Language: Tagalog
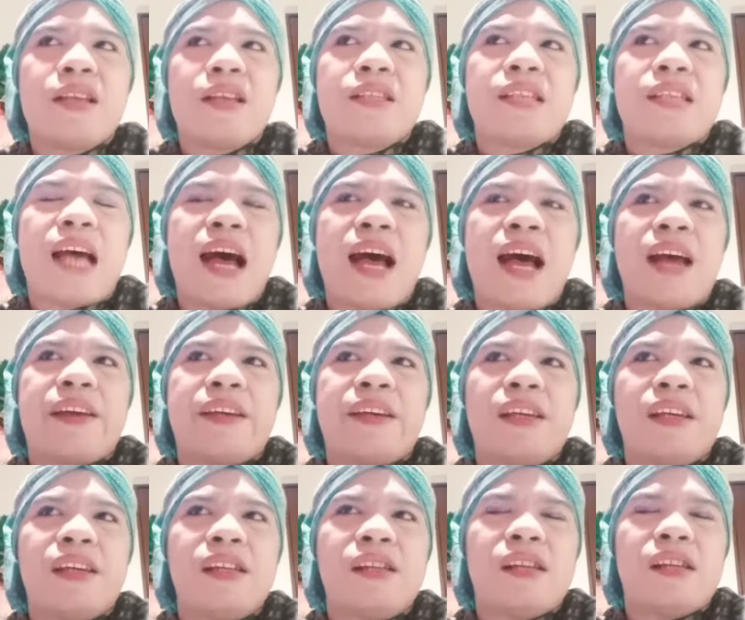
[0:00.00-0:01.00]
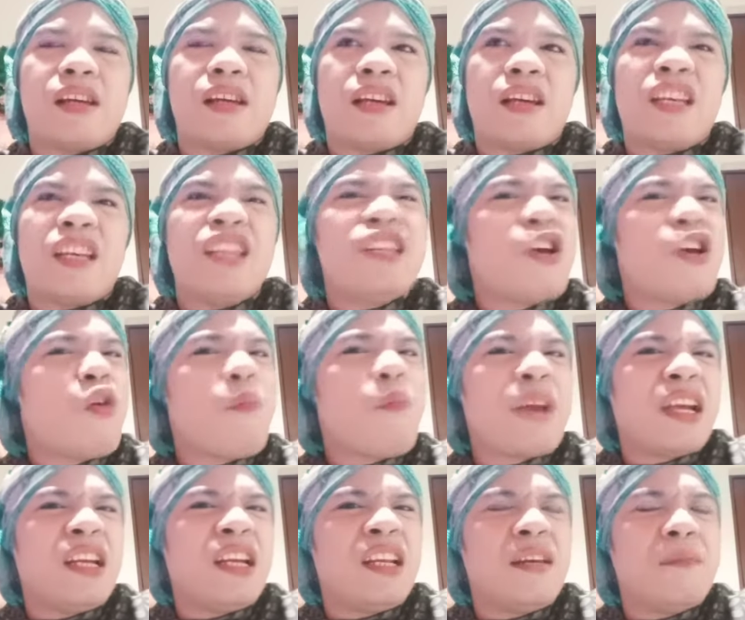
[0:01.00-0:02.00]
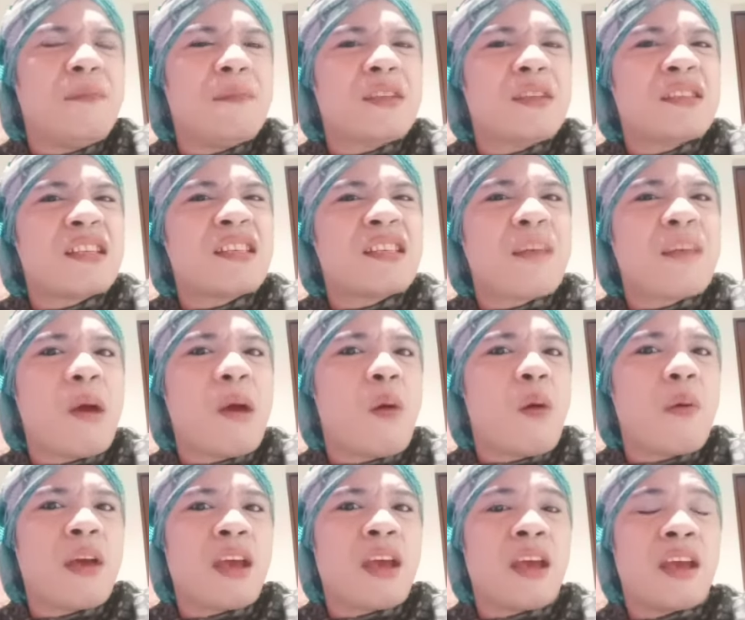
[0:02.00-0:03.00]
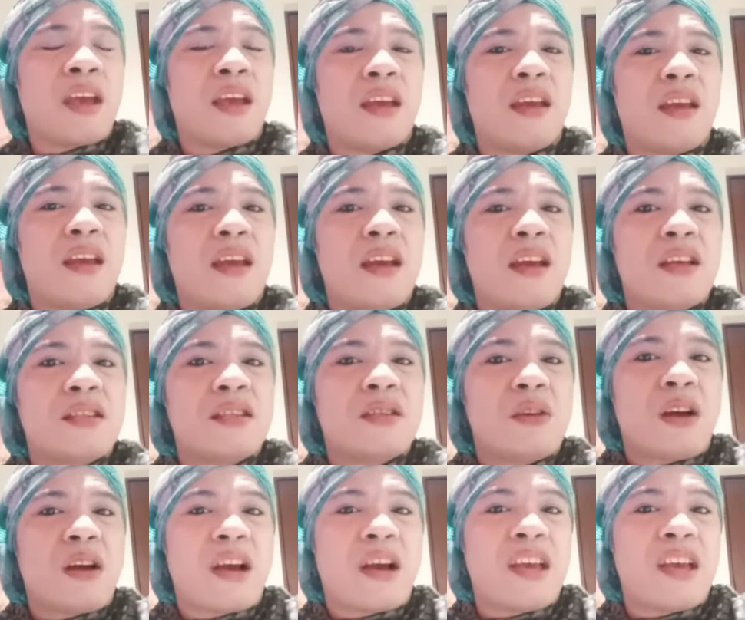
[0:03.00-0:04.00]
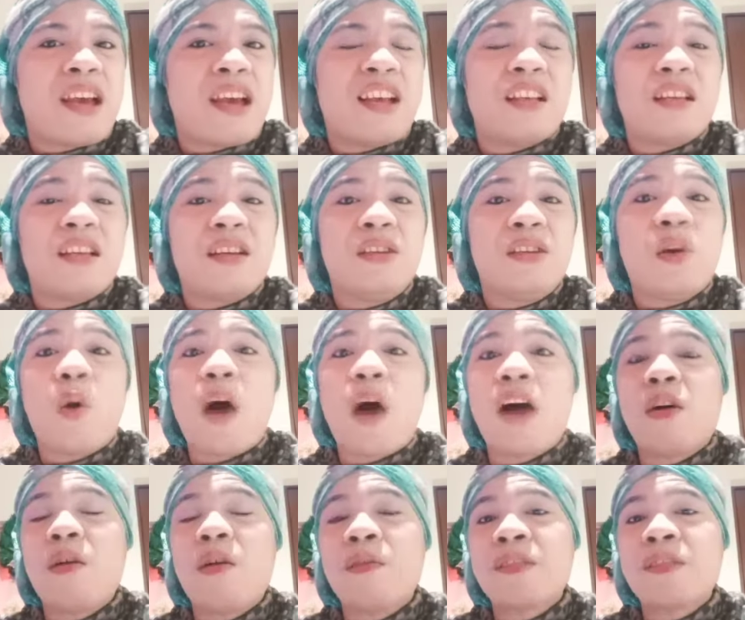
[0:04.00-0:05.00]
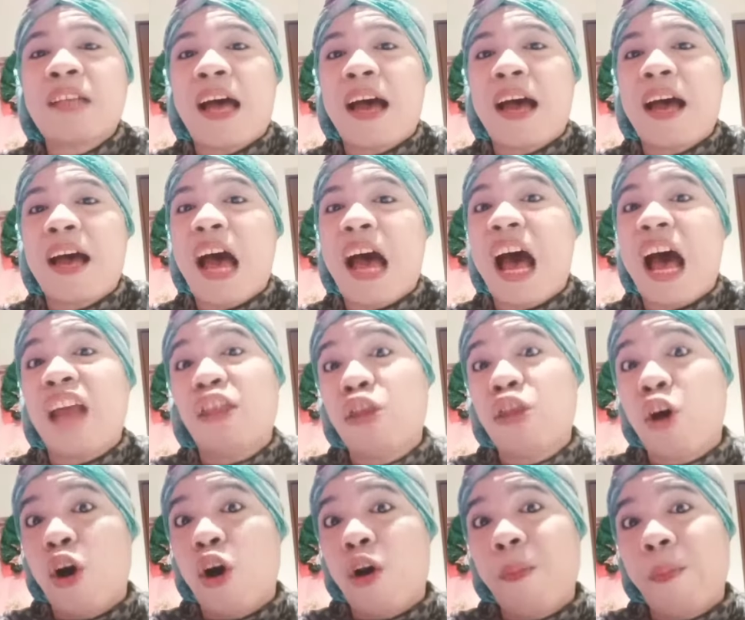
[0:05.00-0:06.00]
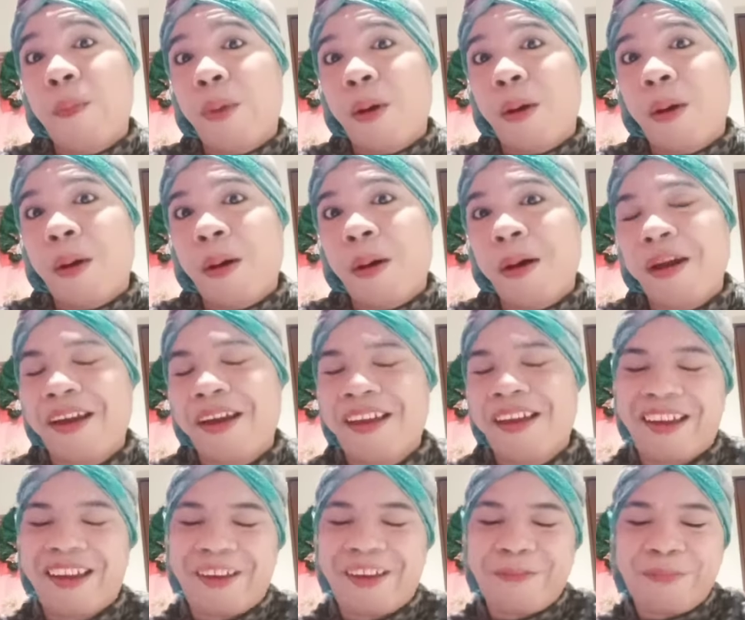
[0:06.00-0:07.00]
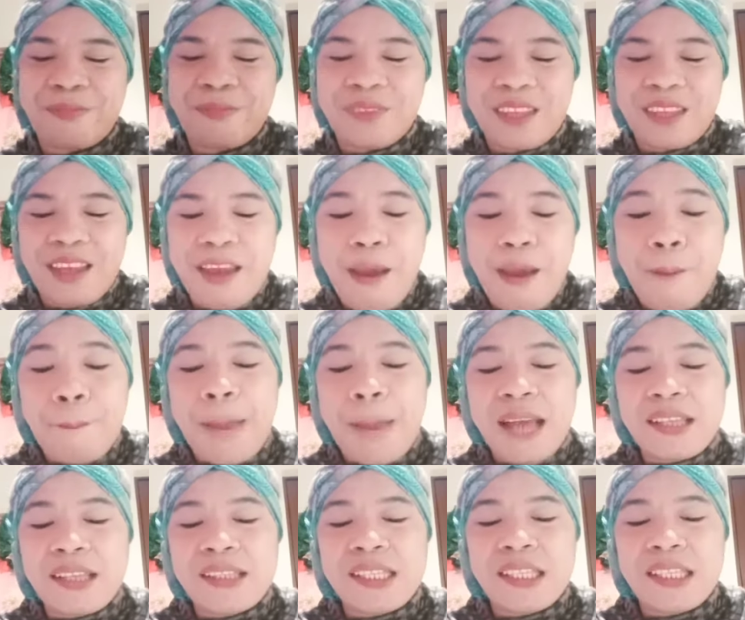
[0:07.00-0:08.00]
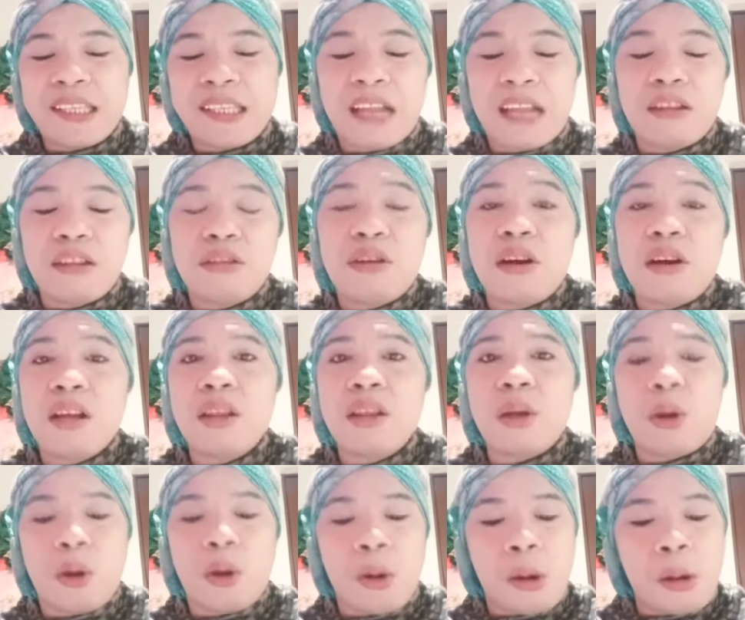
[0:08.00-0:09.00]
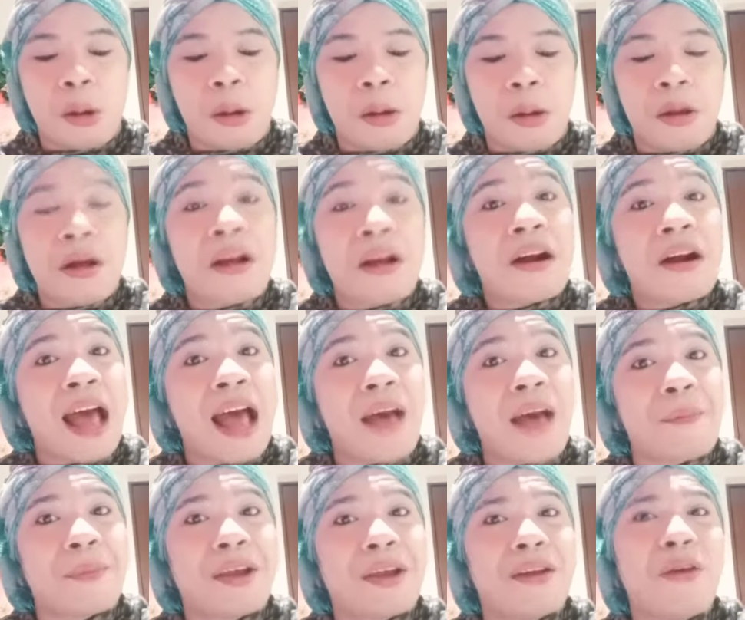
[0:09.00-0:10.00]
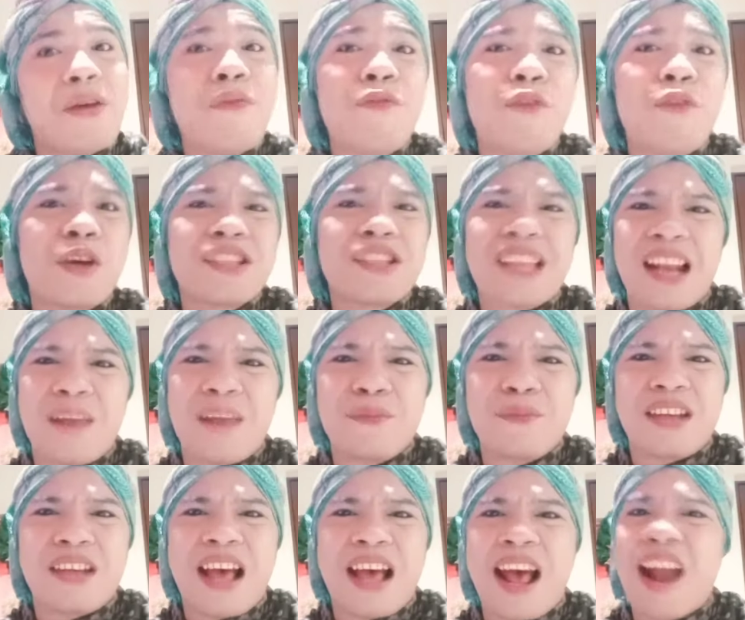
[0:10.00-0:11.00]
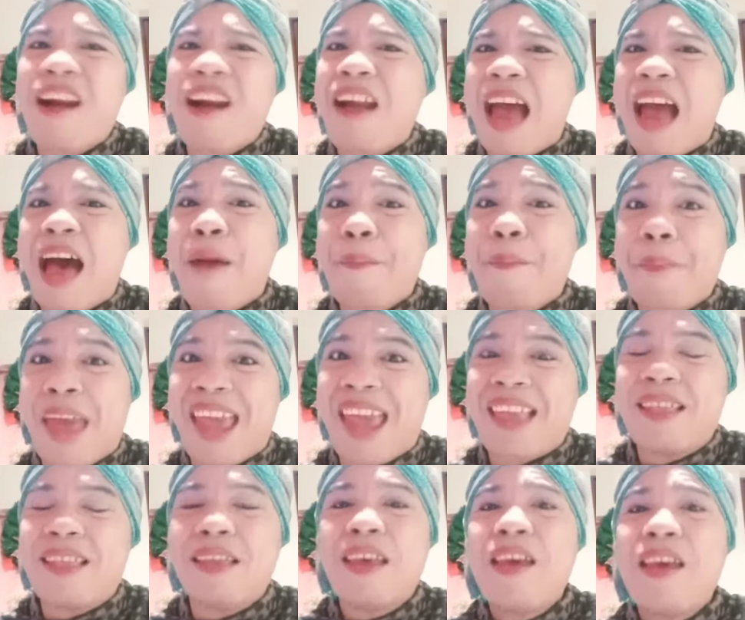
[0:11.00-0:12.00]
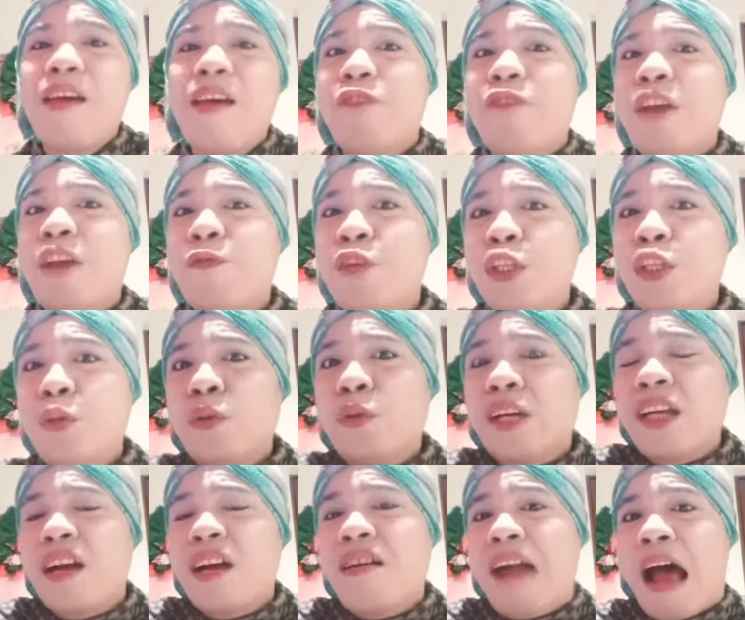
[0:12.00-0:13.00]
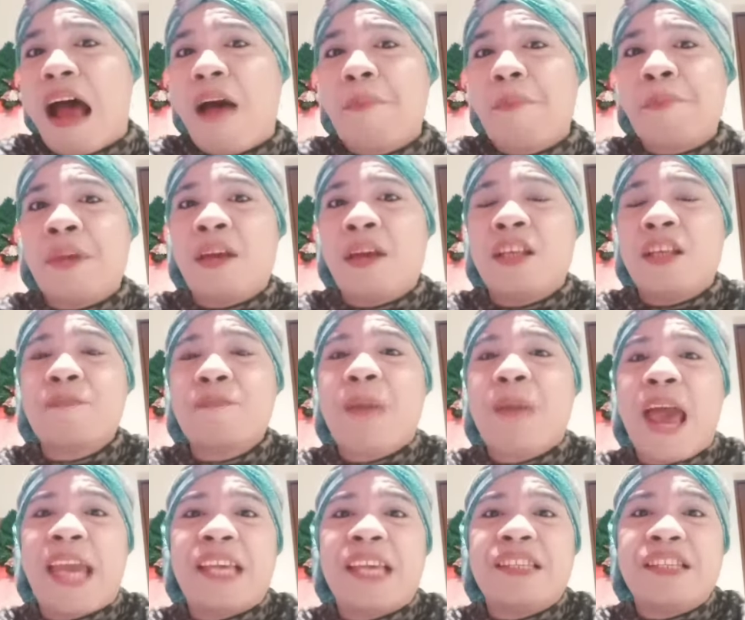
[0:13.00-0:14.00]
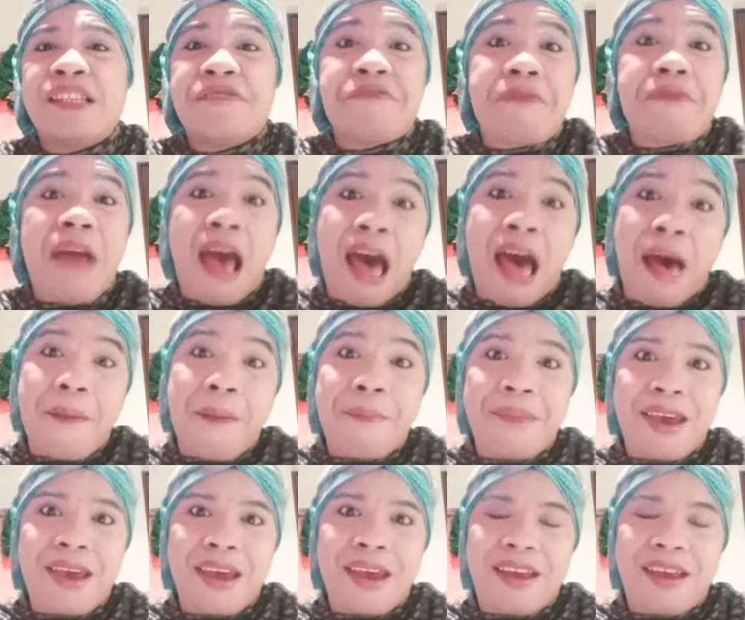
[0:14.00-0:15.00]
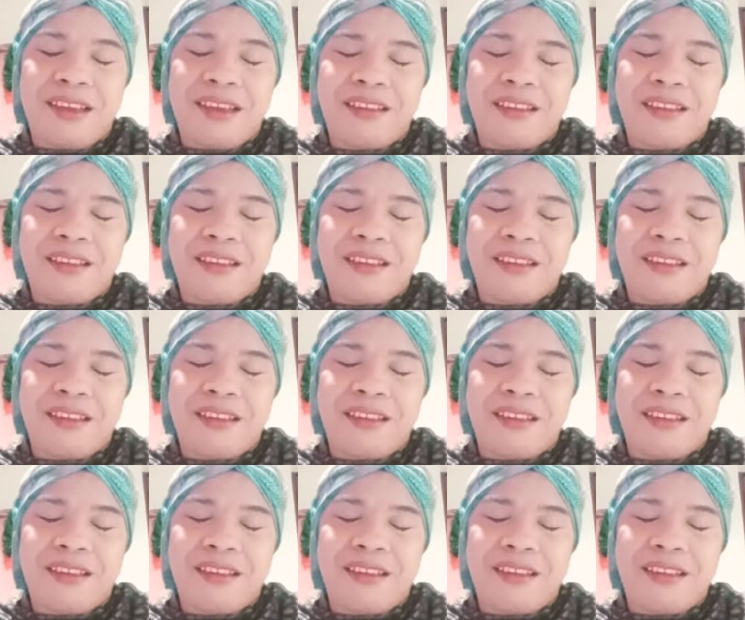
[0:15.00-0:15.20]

Sa akin, uh, hindi ako mahilig sa sabaw eh. So kaya go ako sa adobo. Pansit Canton o ramen? Of course, alam niyo na, ramen. Favorite ko kayang ramen. Spicy ramen.